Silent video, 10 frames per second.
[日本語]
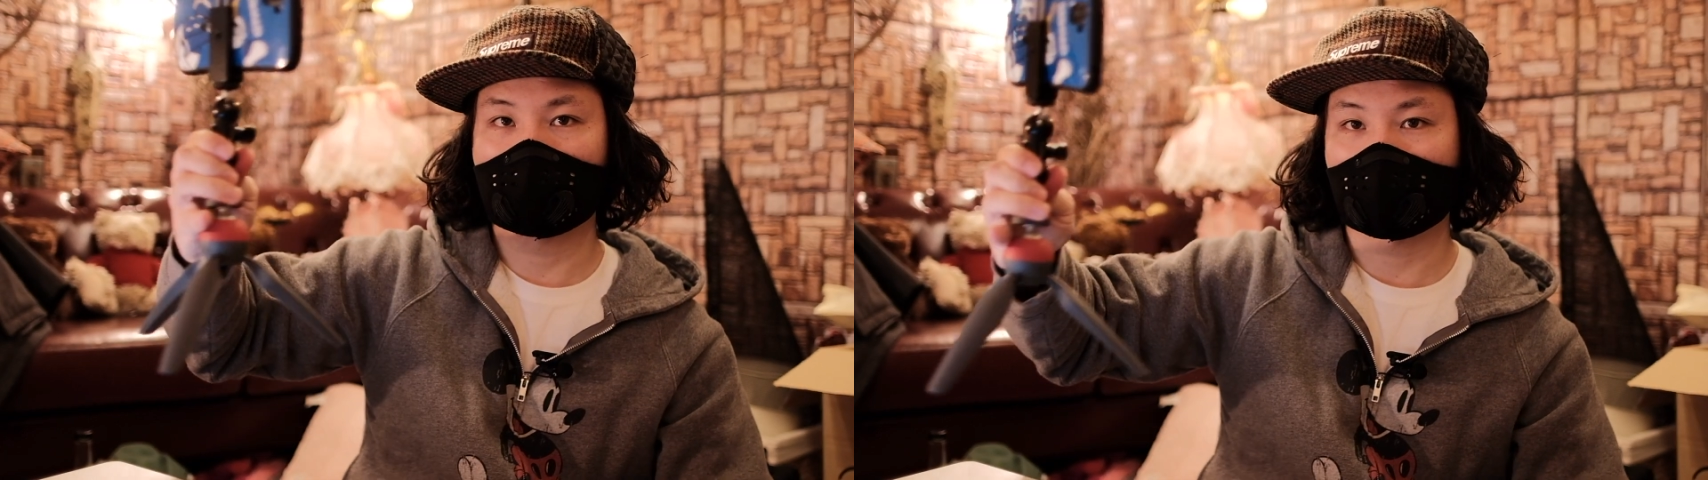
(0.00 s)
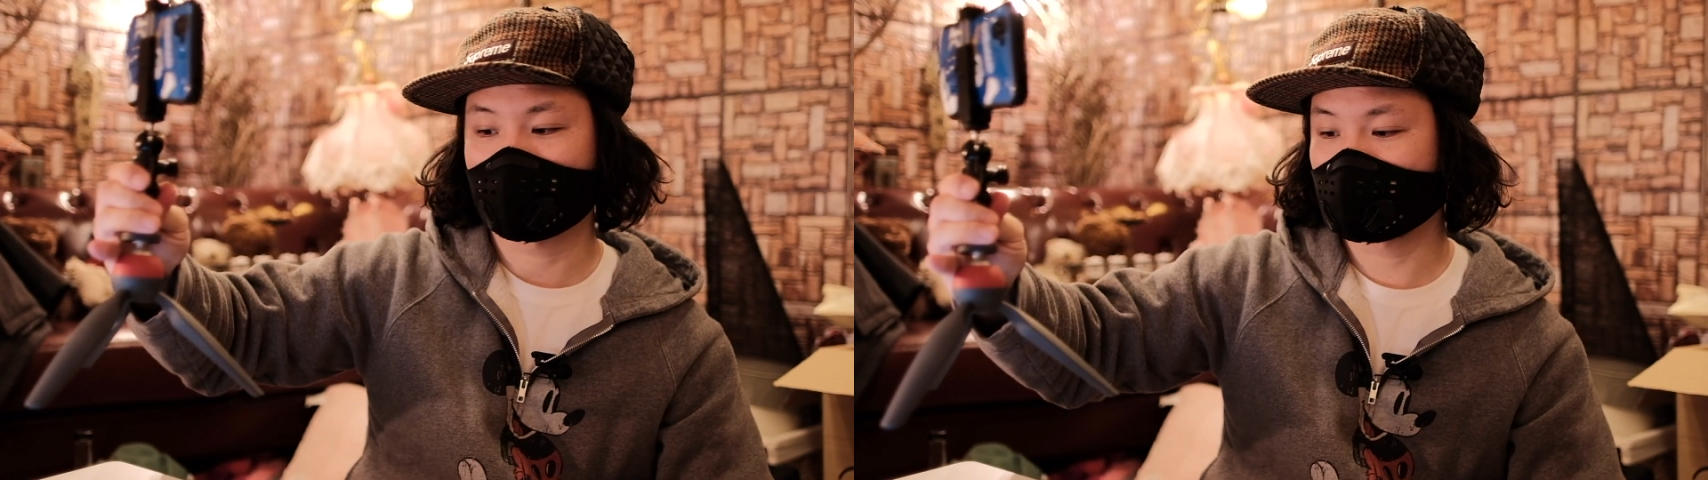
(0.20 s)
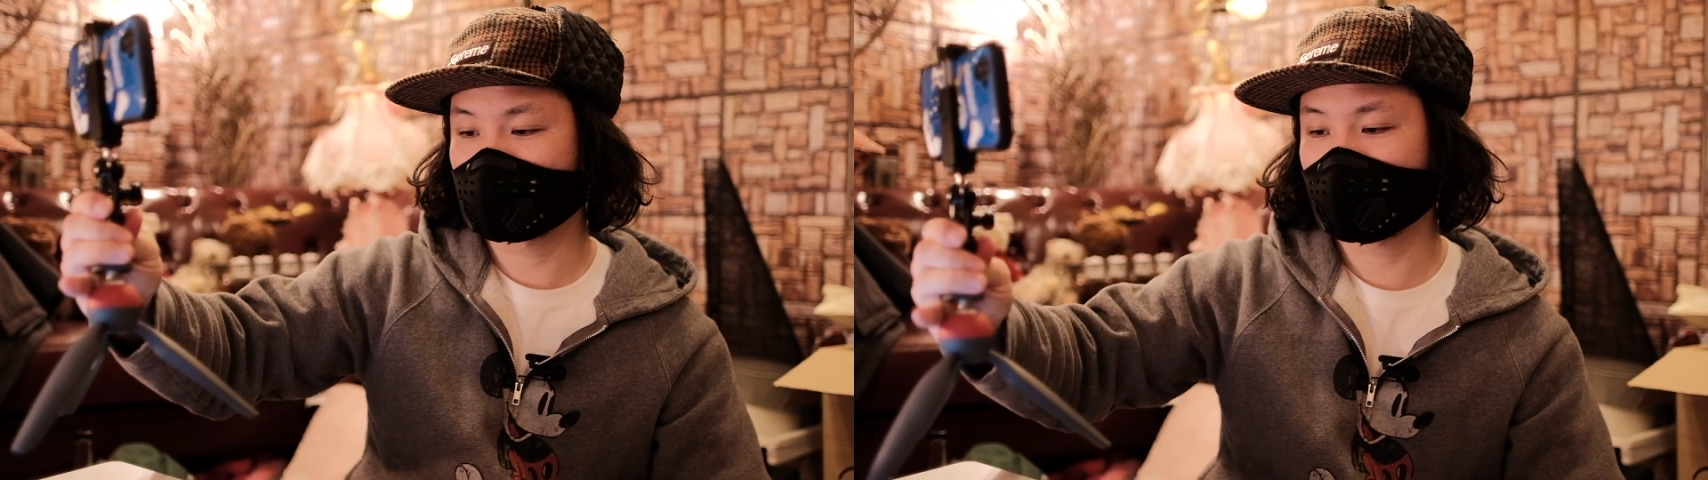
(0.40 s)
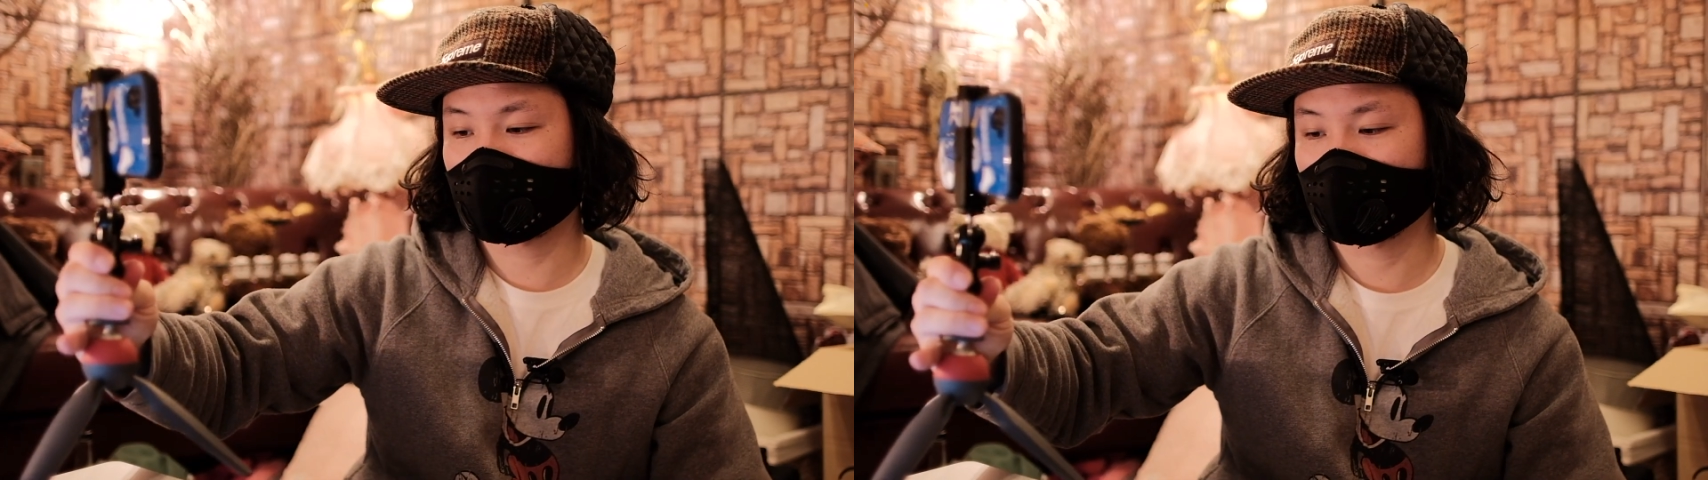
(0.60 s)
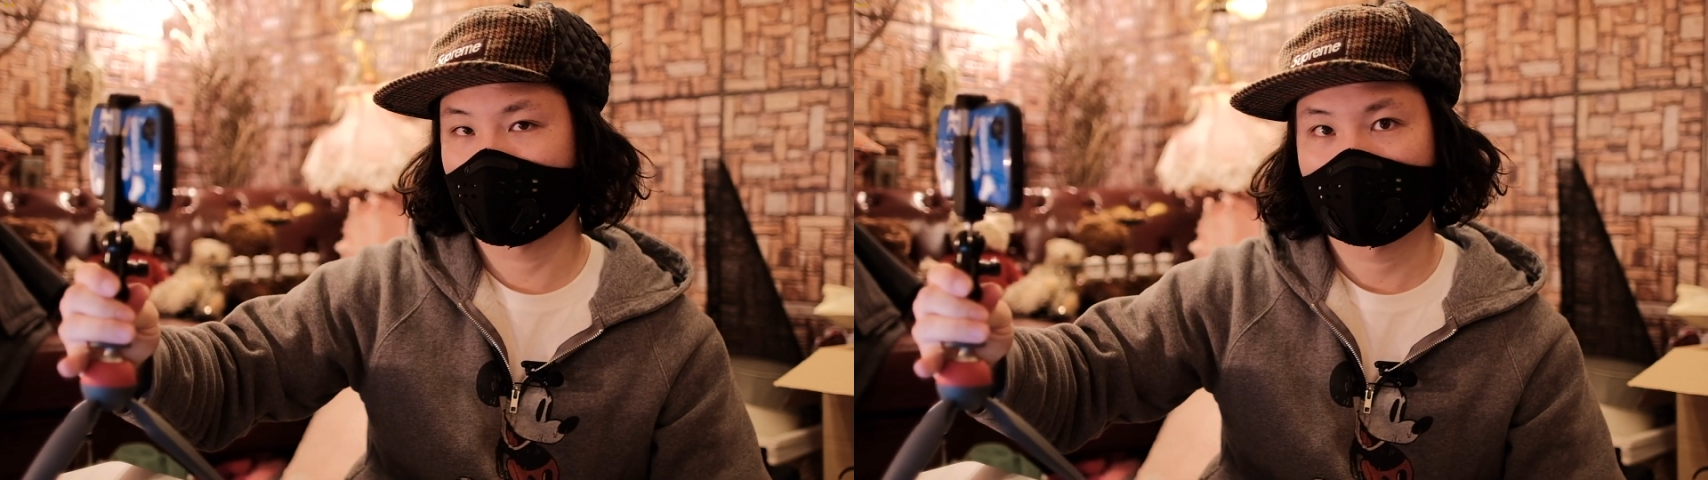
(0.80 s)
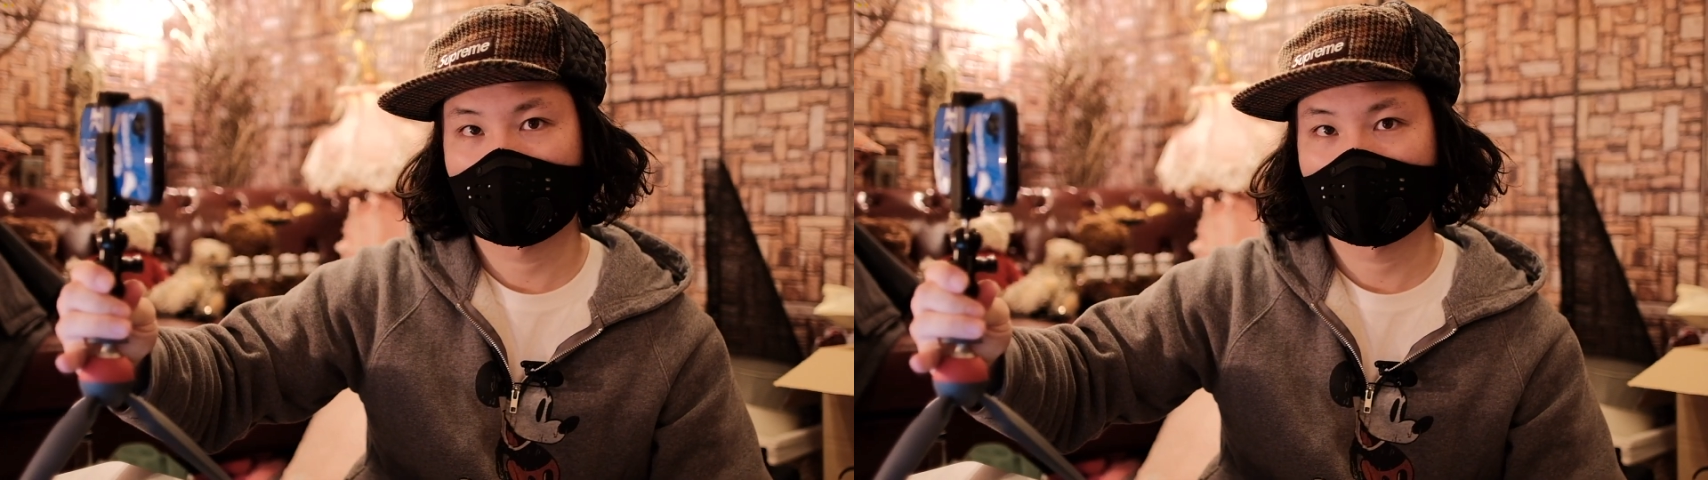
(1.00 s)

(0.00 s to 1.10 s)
ういう形で、